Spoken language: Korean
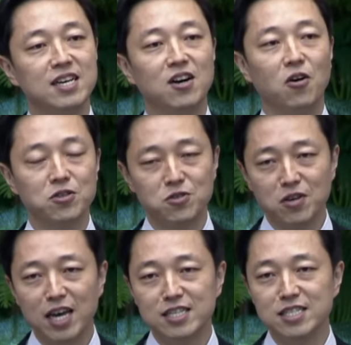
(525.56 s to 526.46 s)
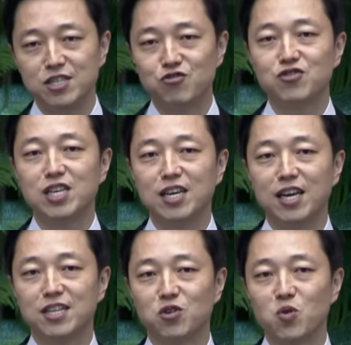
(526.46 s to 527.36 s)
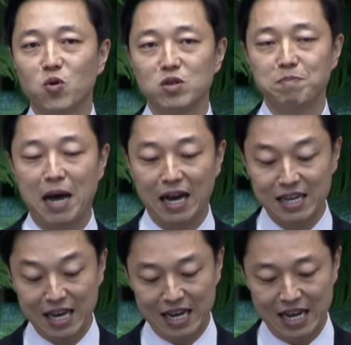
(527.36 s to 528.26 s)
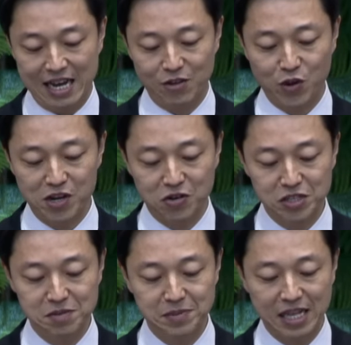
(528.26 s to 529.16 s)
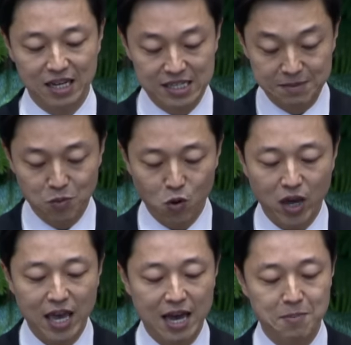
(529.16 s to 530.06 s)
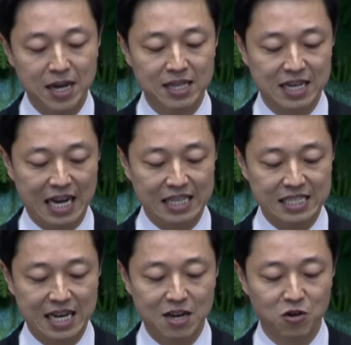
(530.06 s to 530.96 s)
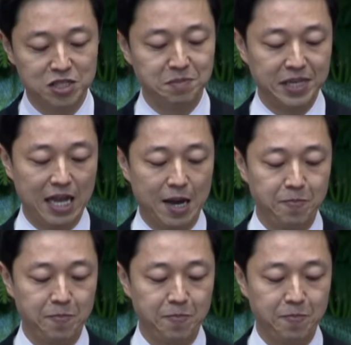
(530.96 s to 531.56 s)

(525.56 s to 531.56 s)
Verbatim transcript: 어떻게든 이 육체의 정욕은 방해가 될 것입니다. 극복해야만 가능한 것입니다.